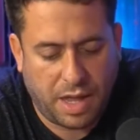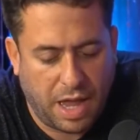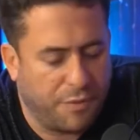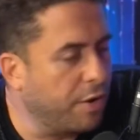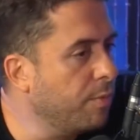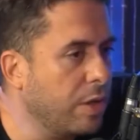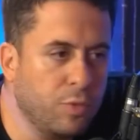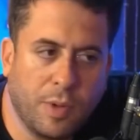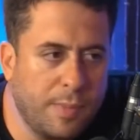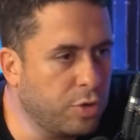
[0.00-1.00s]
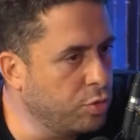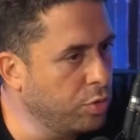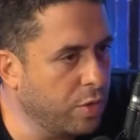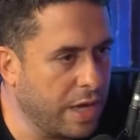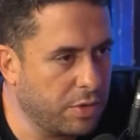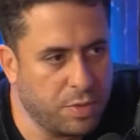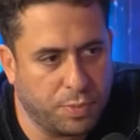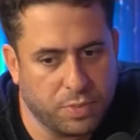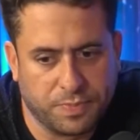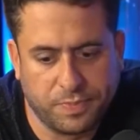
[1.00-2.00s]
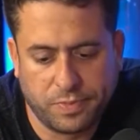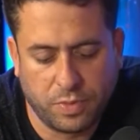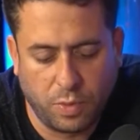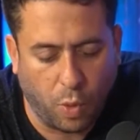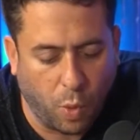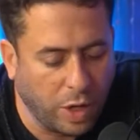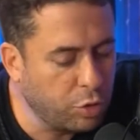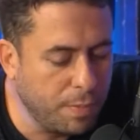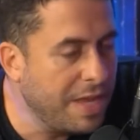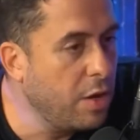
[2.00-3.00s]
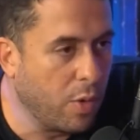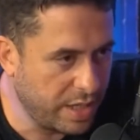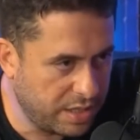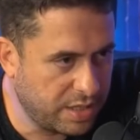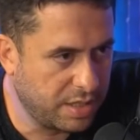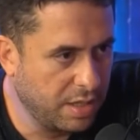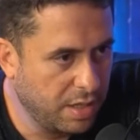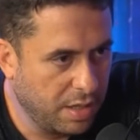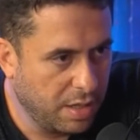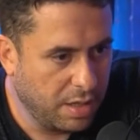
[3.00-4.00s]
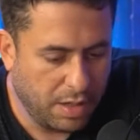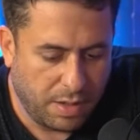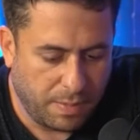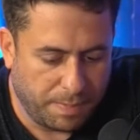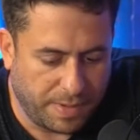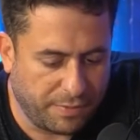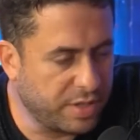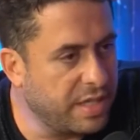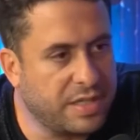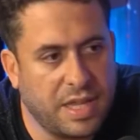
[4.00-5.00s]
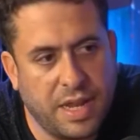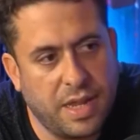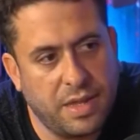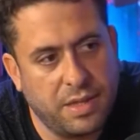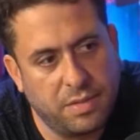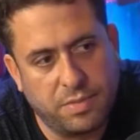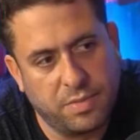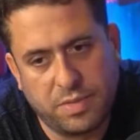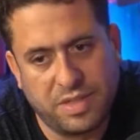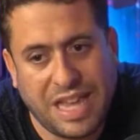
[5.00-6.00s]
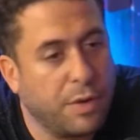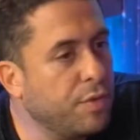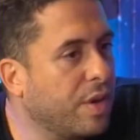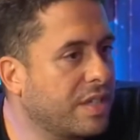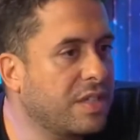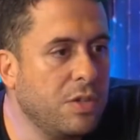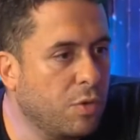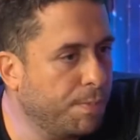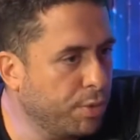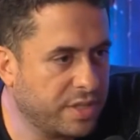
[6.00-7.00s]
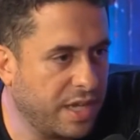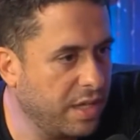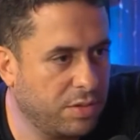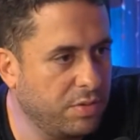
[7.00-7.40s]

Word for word: Aí eu falo um número absurdo. Eu quero, tipo, 8 milhões para vocês terem 0,5%